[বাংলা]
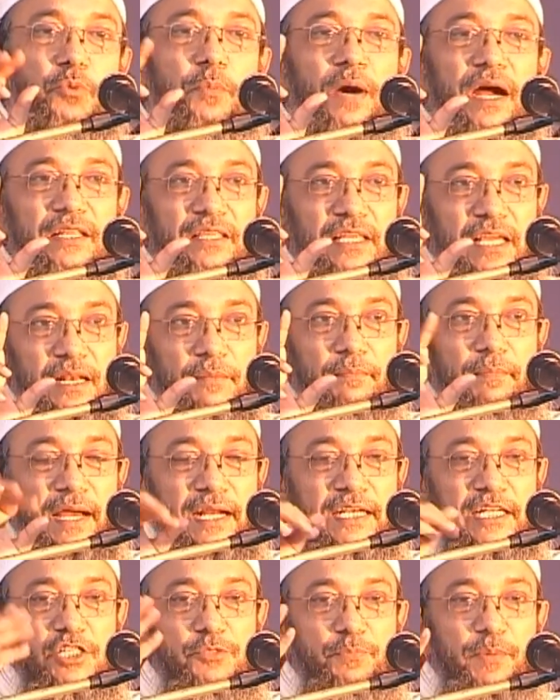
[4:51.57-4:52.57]
জুমার দিন বা
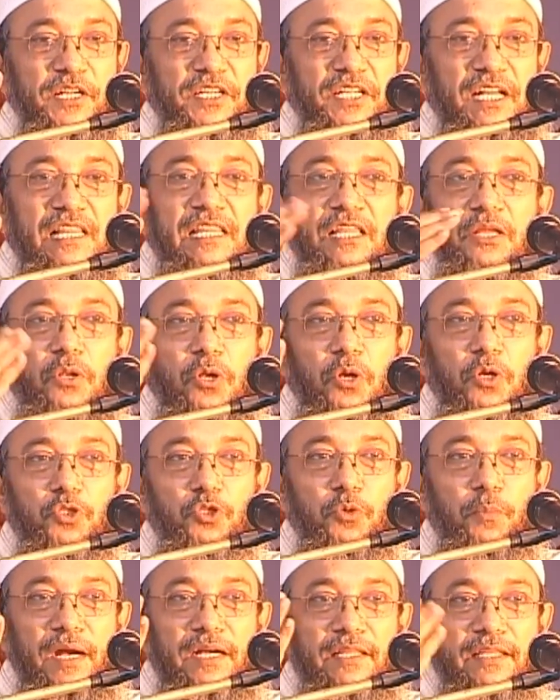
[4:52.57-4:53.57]
একটা স্পেশাল দিন হলো
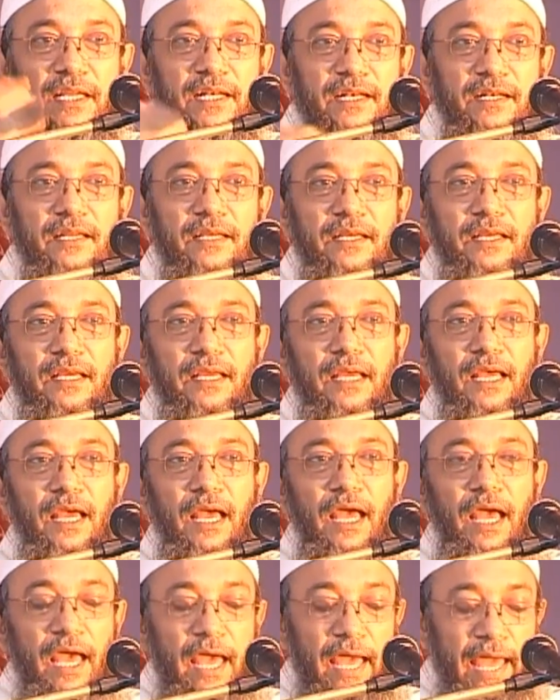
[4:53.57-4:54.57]
জুমার দিন
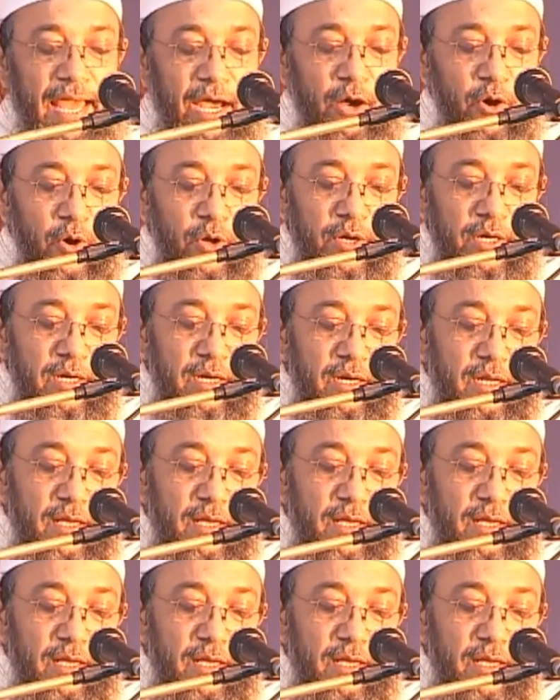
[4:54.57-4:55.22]
এখন